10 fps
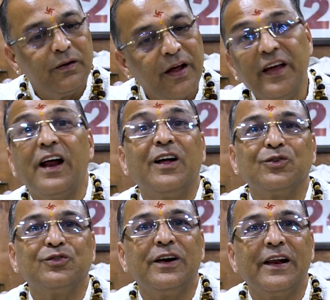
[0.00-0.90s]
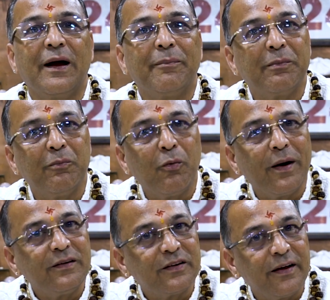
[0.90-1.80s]
नहीं रहा तो चलेंगे पर
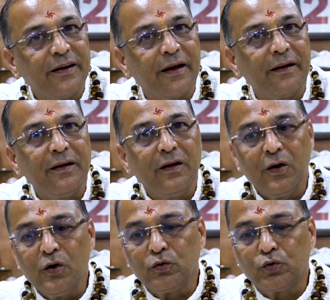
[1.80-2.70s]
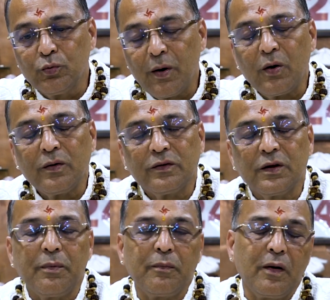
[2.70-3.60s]
मोबाइल चाहिए सुबह
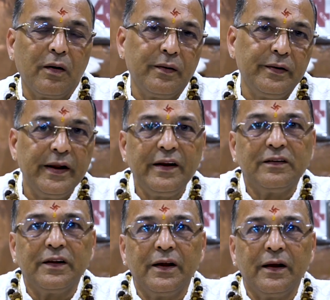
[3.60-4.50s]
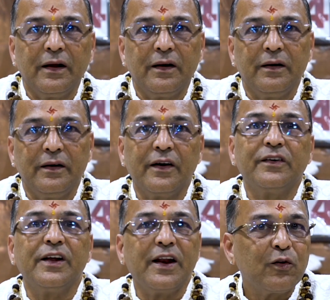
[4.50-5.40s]
जब नींद से
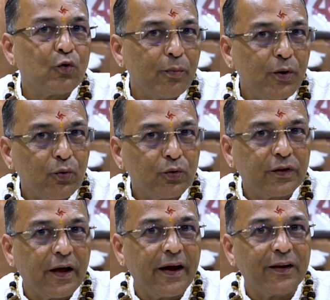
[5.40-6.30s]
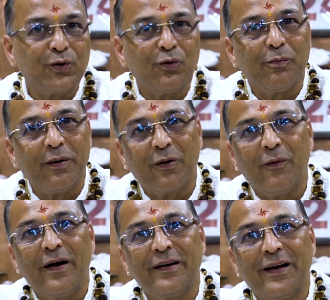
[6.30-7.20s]
यंगस्टर या जो भी उठते हैं तो
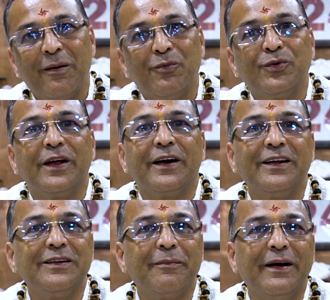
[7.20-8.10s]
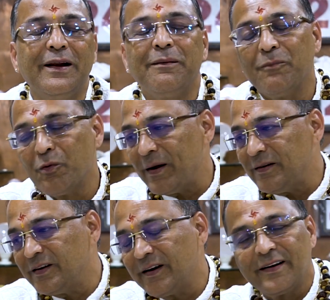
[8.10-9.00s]
भगवान का मुंह देखने से पहले मोबाइल
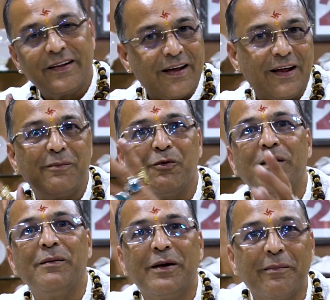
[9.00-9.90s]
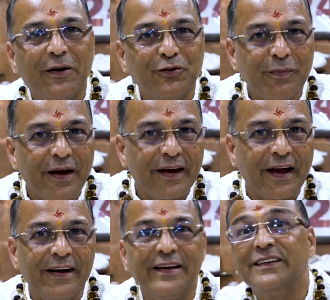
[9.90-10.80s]
चेक करते कि अरे मोबाइल मेरे बाजू में है
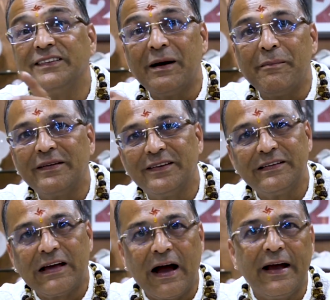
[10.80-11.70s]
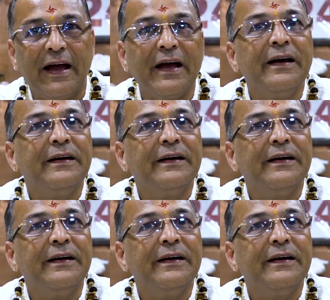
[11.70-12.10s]
क्या नहीं किसका मैसेज आया